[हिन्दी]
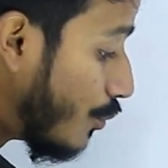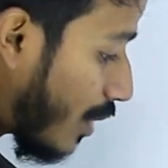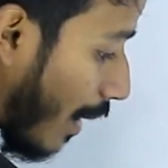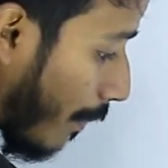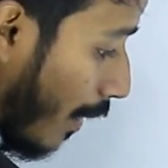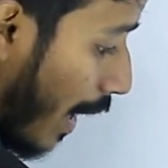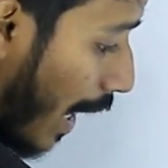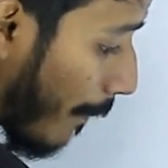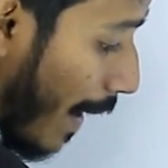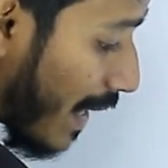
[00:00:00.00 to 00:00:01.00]
जब
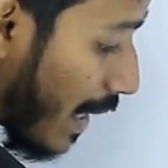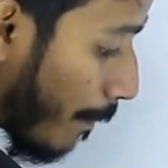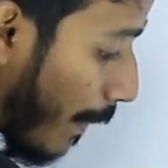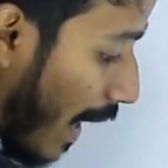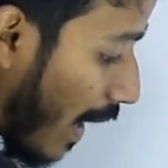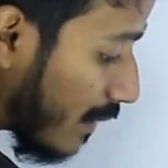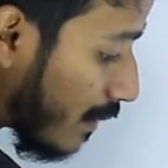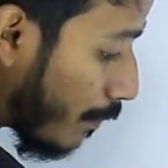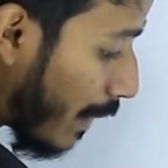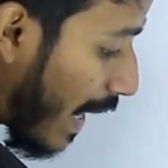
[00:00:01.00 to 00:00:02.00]
हमारे
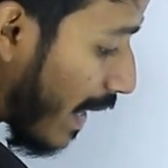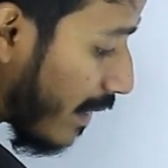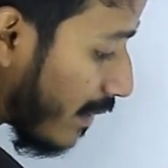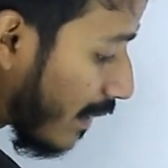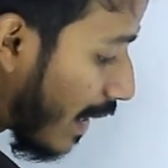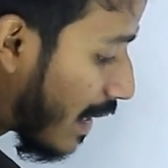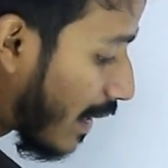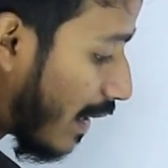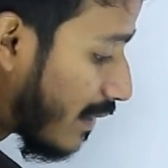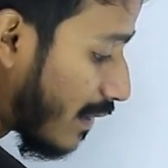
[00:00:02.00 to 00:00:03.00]
पास मेन स्केल का